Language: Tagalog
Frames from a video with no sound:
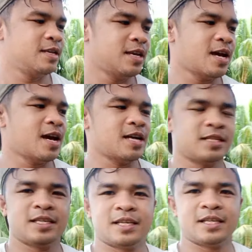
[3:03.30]
Yan,
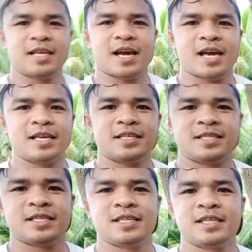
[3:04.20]
si Red guys.
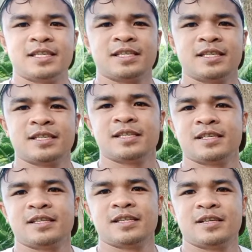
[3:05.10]

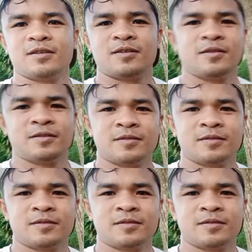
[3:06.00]
Yan o. Oh.